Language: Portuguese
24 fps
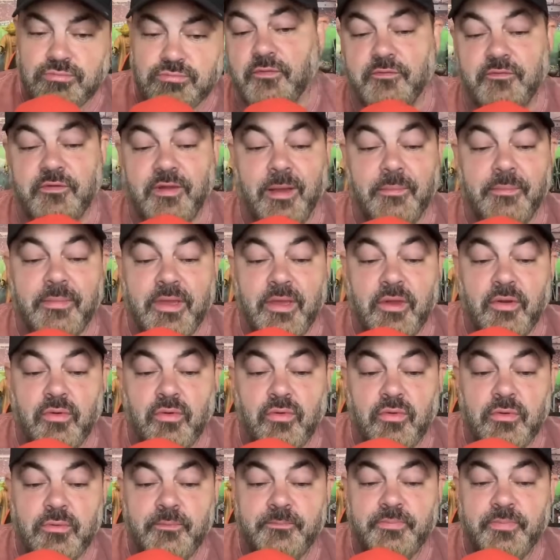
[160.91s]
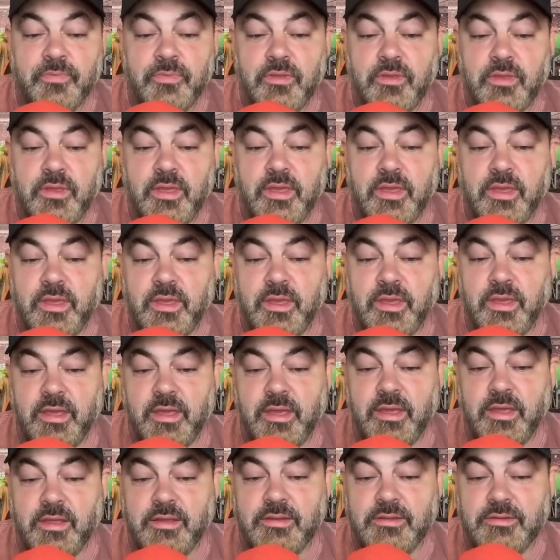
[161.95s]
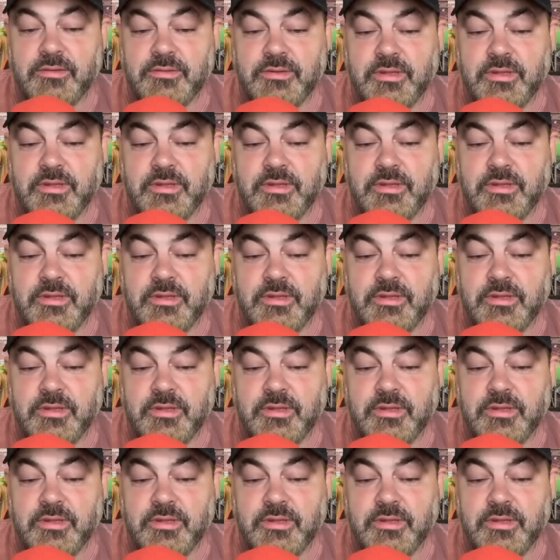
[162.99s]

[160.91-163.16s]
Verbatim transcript: O Flamengo é,